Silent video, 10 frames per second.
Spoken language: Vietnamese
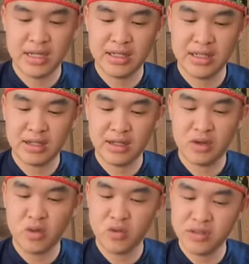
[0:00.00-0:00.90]
nhang ăn này
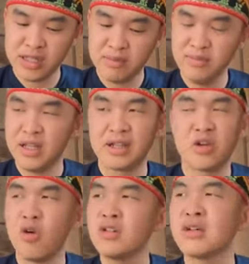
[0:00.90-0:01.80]
cốm rắm là
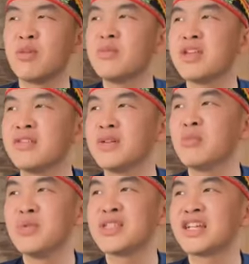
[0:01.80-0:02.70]
cốm là bố mía à với
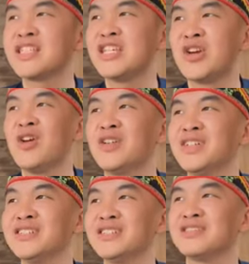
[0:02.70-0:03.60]
bố mía trắng xì nhỏ à
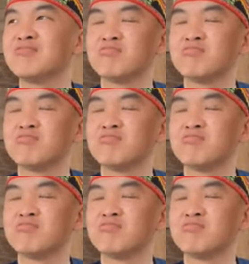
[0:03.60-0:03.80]
với